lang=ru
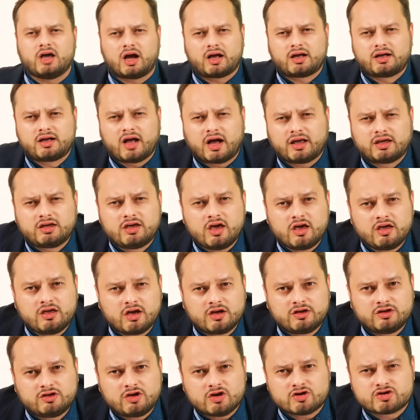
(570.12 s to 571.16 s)
Так
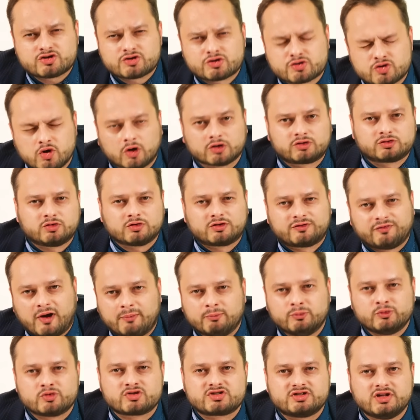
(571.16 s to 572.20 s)
какие еще тут
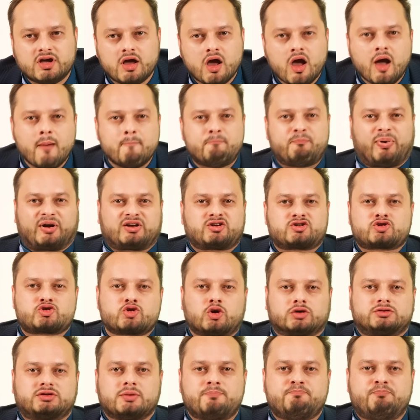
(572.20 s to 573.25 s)
вам нужны
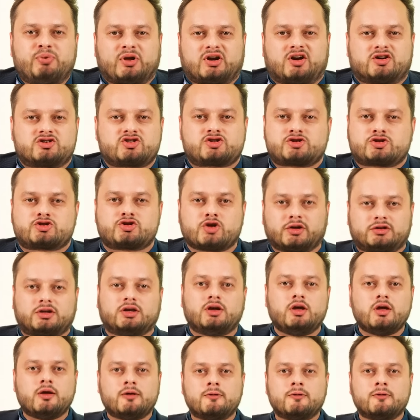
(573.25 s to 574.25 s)
подсчеты, передсчеты,